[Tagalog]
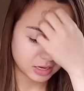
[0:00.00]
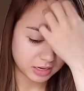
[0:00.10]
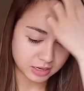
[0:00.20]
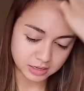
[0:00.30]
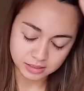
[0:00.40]

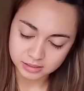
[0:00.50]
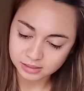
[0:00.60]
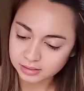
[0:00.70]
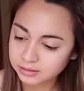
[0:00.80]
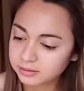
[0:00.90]
Uh,
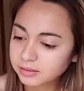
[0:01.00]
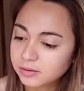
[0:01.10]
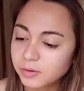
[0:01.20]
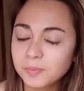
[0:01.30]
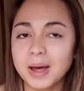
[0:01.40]

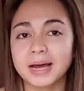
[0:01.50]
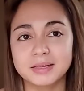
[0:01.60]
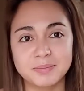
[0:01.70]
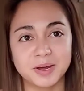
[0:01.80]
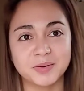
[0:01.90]
kung
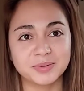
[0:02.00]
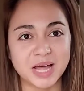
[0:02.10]
bakit merong